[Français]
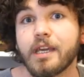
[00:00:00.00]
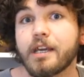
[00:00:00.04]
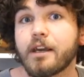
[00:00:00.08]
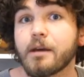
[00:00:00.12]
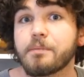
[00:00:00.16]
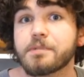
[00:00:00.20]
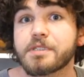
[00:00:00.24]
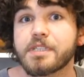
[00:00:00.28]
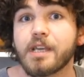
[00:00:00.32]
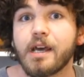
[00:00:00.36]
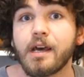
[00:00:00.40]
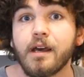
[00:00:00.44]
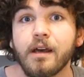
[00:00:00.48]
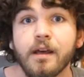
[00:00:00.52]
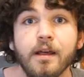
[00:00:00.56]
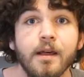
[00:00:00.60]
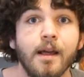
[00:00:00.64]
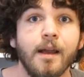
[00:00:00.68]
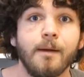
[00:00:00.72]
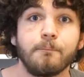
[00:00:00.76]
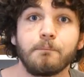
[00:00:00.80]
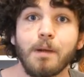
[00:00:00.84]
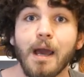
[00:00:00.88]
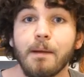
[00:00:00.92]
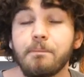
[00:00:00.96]
Et comme ça,
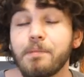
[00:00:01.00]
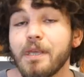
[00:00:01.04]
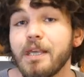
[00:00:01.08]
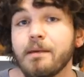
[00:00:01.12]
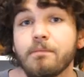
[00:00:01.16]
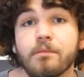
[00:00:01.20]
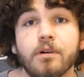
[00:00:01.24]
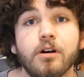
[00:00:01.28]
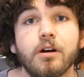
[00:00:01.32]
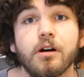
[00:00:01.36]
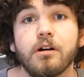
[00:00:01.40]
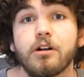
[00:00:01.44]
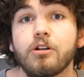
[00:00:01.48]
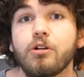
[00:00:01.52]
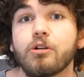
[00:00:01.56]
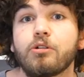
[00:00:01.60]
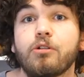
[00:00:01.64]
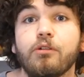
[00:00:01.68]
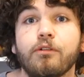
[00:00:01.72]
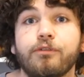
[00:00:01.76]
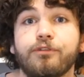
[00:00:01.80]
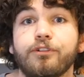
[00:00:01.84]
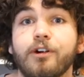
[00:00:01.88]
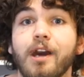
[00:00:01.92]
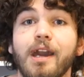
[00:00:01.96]
bah bim, euh, le
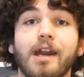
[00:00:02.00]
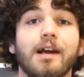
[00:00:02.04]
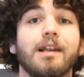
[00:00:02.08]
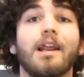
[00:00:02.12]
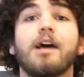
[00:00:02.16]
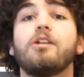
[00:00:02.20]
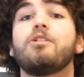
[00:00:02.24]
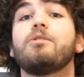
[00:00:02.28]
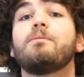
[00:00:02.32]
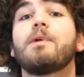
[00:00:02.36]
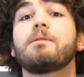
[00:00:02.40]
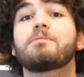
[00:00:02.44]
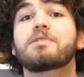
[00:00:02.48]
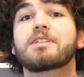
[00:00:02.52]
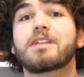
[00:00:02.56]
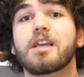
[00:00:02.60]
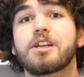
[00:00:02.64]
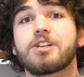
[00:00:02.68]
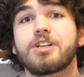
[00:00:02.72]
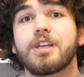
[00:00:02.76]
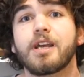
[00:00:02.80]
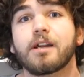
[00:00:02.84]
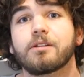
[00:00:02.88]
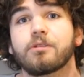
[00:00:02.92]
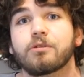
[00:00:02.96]
confrère, là, le même
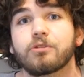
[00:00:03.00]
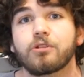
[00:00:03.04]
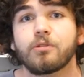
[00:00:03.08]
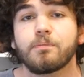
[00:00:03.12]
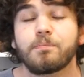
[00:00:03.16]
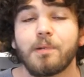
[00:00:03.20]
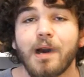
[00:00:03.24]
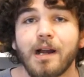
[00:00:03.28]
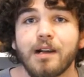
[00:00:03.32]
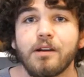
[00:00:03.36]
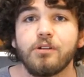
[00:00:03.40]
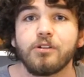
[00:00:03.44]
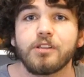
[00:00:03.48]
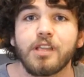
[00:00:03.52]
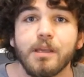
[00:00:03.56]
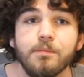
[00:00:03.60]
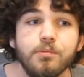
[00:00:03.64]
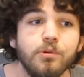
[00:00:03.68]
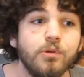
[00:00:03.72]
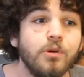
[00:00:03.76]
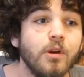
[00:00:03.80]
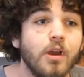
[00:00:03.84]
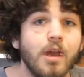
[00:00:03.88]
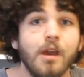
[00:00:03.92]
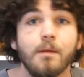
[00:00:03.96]
stagiaire dont on parlait au
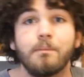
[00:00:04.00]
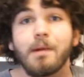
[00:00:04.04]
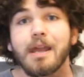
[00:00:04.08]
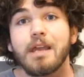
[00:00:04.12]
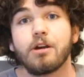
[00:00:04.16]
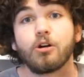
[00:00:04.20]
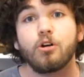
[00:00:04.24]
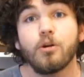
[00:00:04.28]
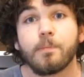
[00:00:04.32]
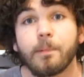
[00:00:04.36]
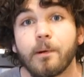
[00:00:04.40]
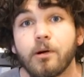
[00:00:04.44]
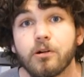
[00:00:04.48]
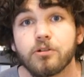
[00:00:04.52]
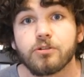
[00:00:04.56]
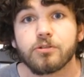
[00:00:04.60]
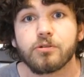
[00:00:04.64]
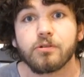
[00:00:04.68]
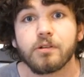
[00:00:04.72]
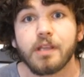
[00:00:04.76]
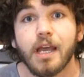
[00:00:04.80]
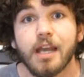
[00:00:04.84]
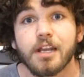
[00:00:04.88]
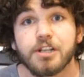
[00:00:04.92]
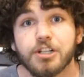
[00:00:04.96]
début, bah, il reprend le
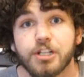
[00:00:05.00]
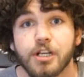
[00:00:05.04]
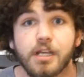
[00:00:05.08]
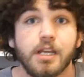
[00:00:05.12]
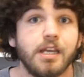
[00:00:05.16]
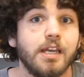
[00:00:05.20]
sondage.